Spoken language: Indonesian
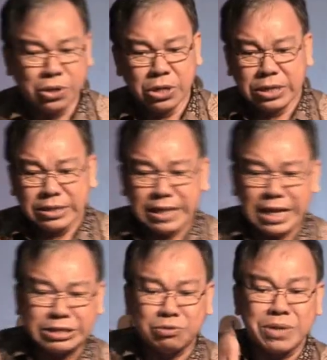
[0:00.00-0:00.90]
Salah
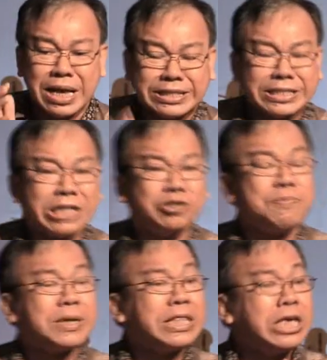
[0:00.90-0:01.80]
satu nasihat supaya
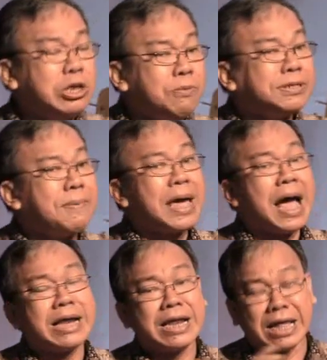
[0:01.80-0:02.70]
kita hidup sebagai
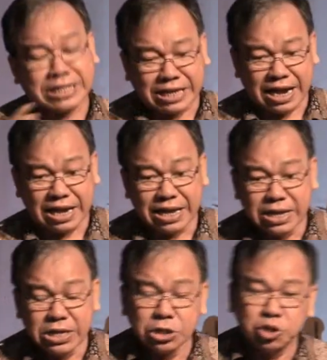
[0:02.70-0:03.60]
anak-anak terang.
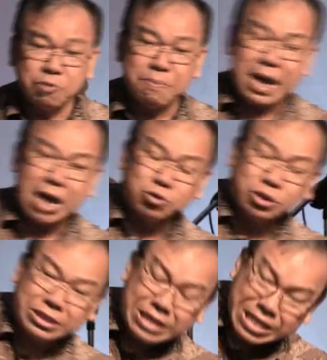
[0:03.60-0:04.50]
Supaya harus
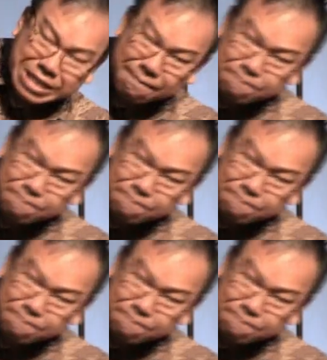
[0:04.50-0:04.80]
kita